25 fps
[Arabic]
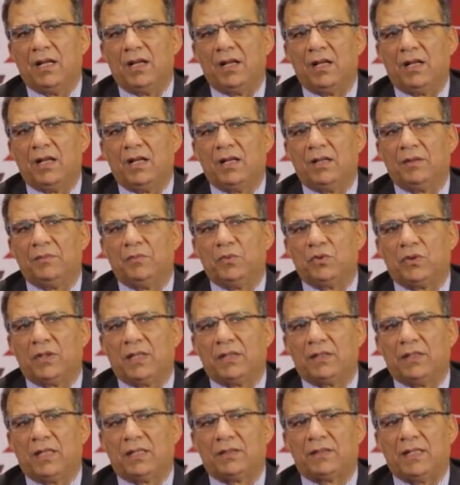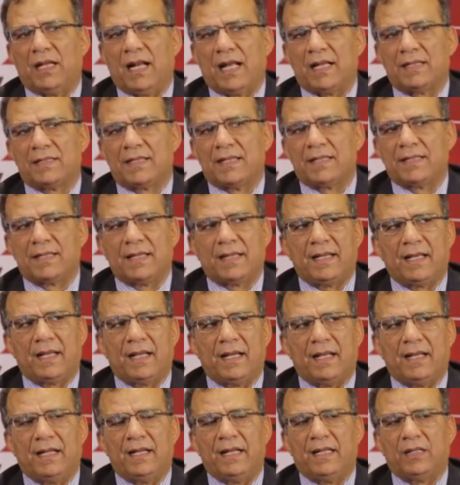آه، مضادات
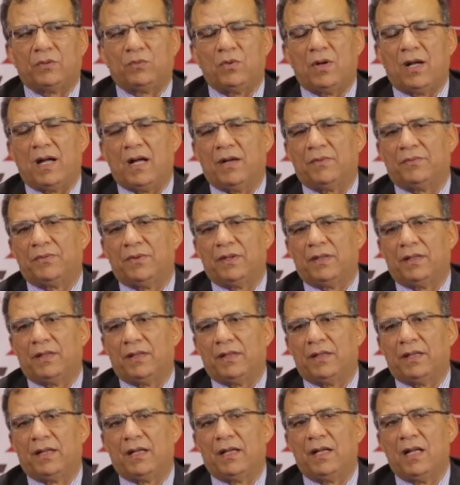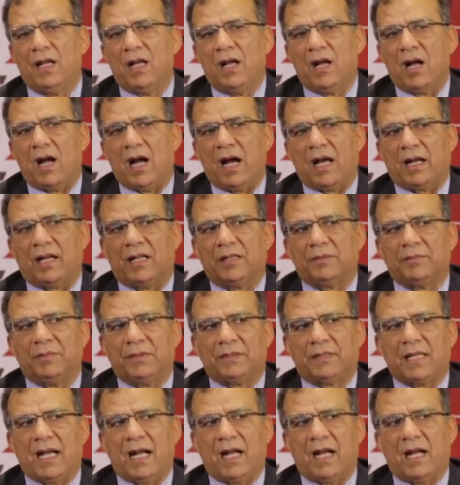الحساسيه اللي توقف الاعراض
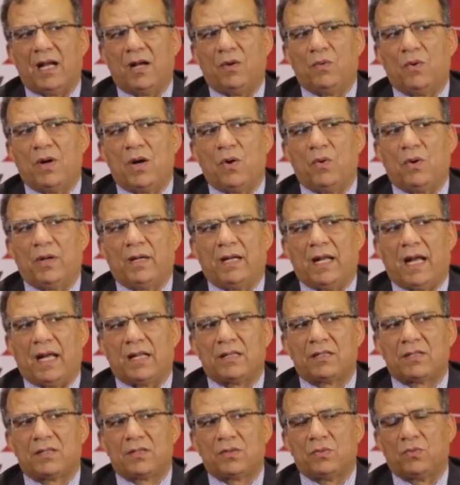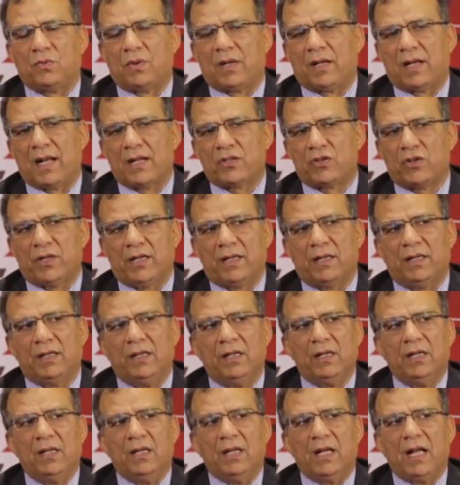بتاعها وهو العطس والرشح
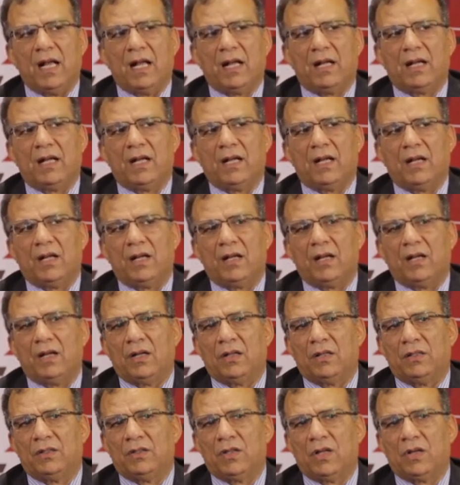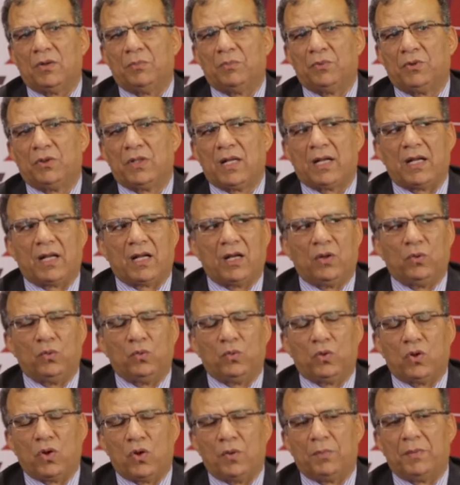آه، دول بالدرجه
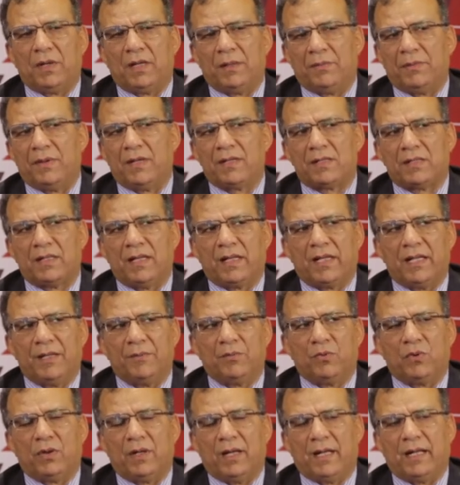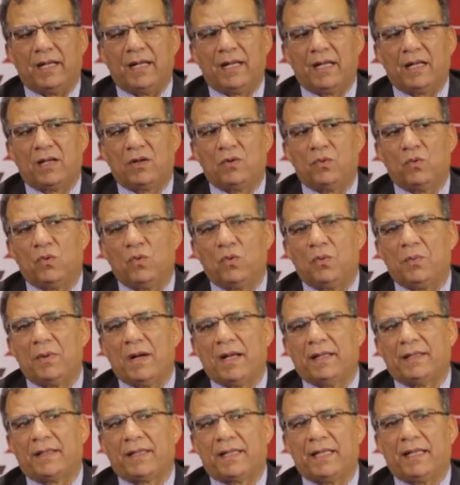الاولى هم اللي بيستجيبوا للعلاج
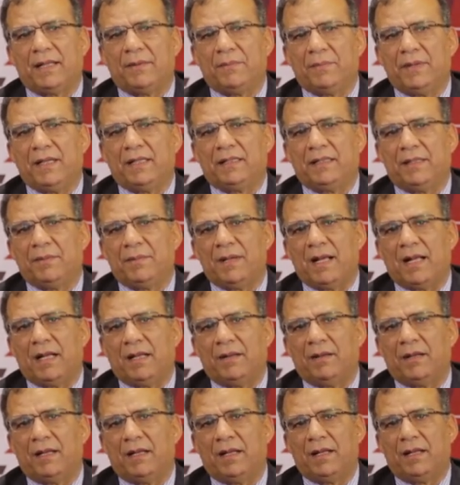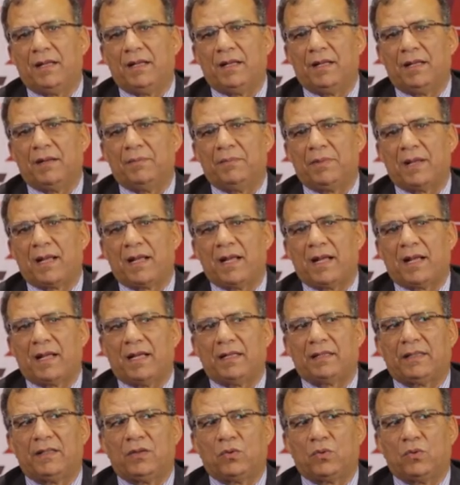وبعد كده بندي بقى
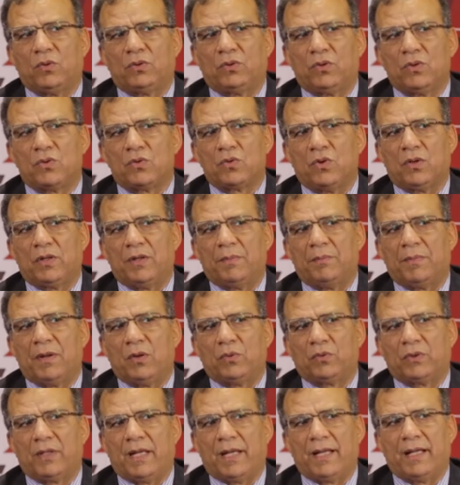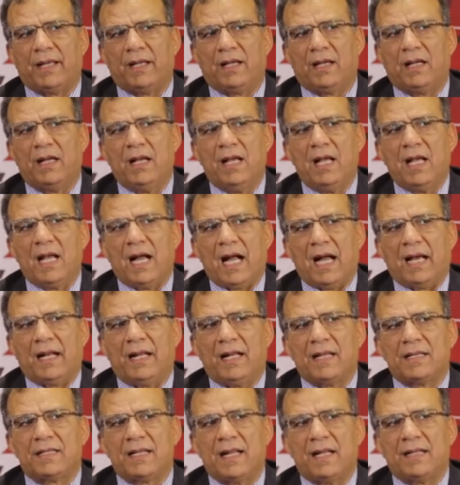البخاخات الكورتيزون الموضعيه
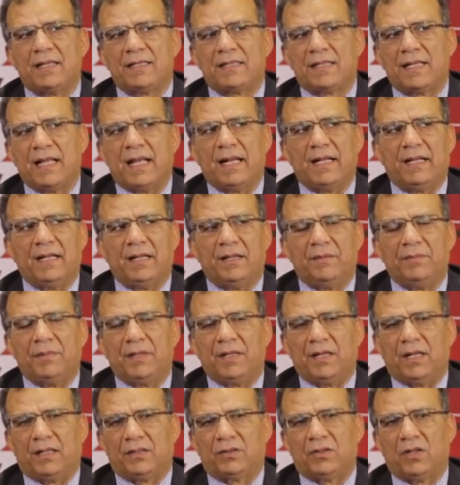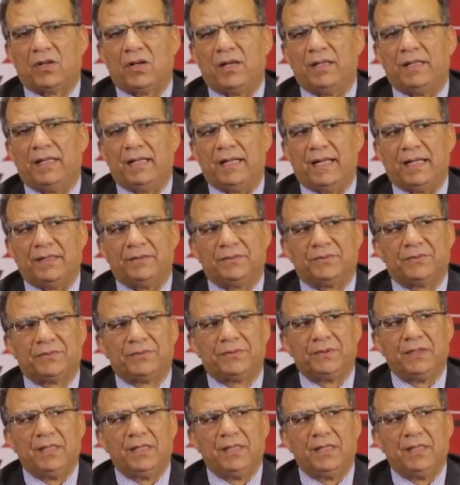على اساس تقلل من احتقان الانف